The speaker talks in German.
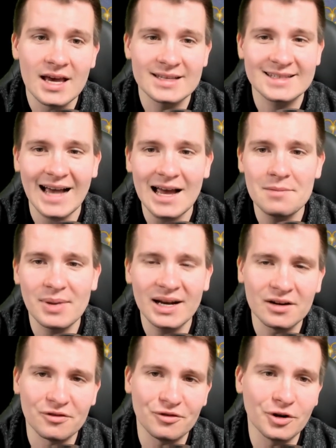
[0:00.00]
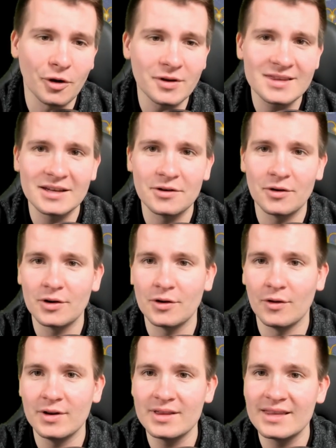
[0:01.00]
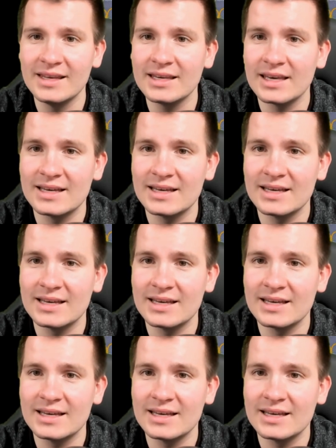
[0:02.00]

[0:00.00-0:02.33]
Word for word: Sky Battle für 1999,